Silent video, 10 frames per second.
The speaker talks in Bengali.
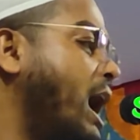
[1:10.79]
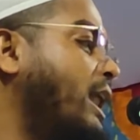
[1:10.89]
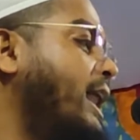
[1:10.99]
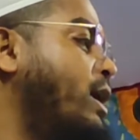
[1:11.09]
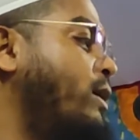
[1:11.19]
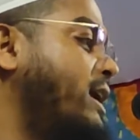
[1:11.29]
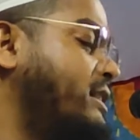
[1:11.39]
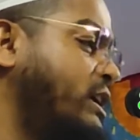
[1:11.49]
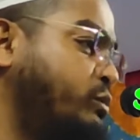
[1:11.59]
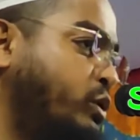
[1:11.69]

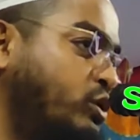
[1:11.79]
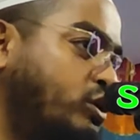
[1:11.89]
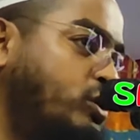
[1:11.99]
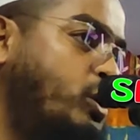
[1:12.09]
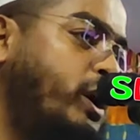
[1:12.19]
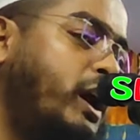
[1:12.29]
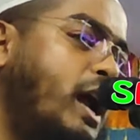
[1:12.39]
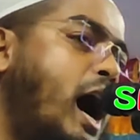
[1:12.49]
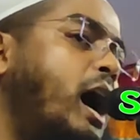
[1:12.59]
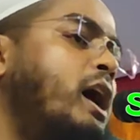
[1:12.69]
আল্লাহওয়ালাদের বন্ধু
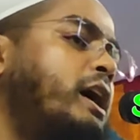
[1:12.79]
হইয়া